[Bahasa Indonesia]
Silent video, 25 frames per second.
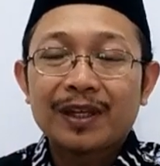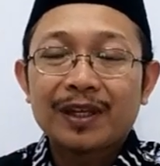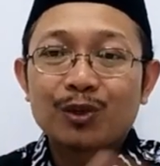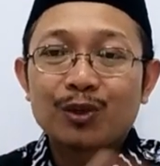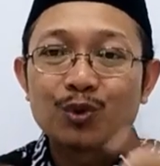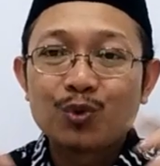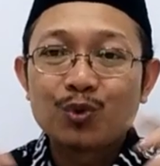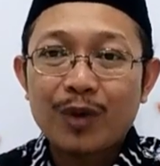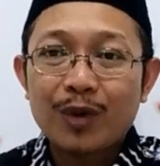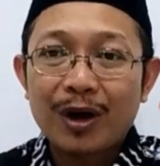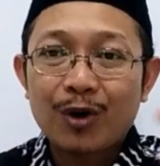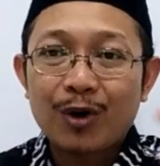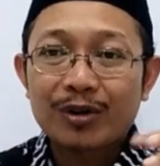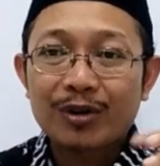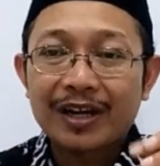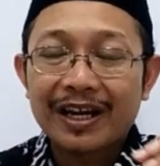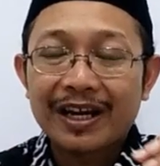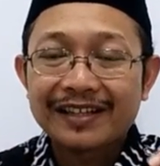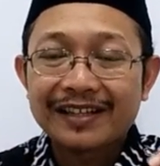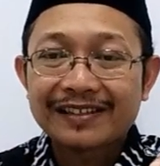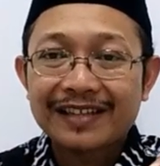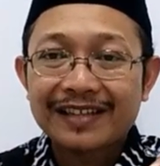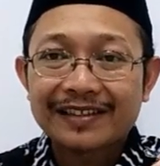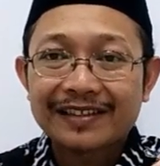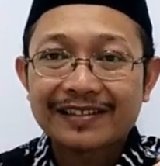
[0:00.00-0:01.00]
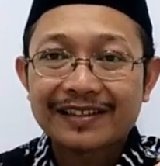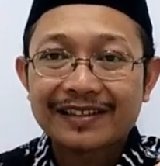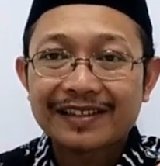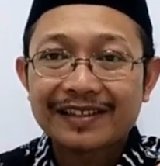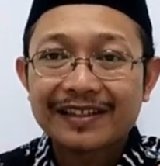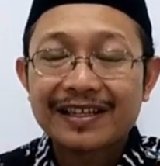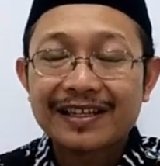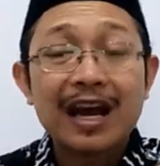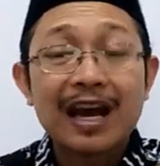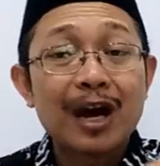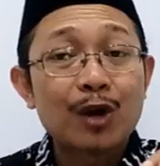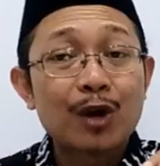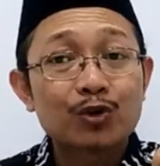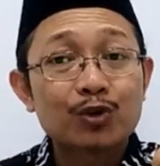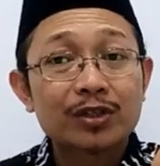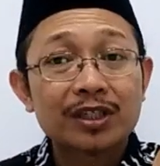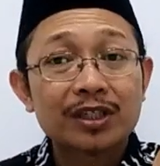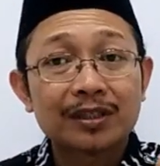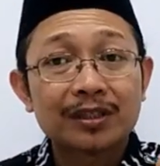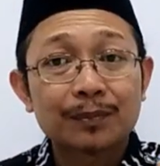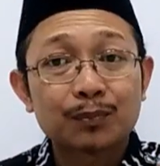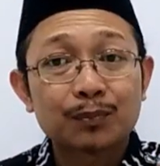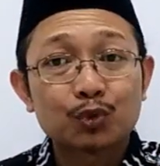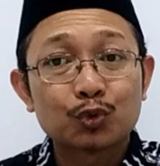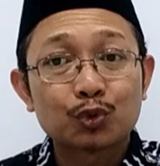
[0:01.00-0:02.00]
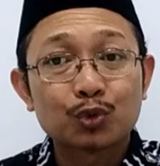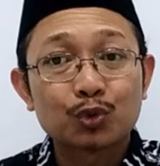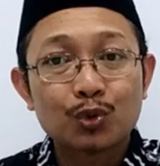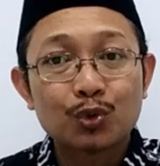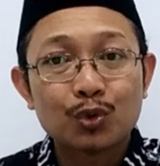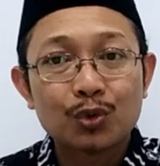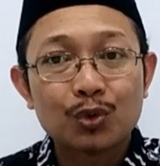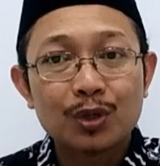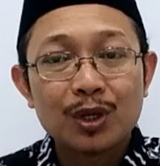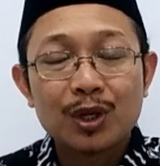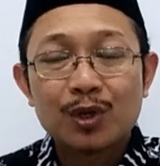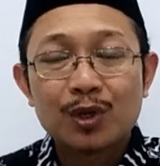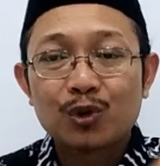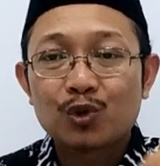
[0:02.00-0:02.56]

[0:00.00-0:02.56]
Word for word: Dua organisasi ini harus tetap utuh,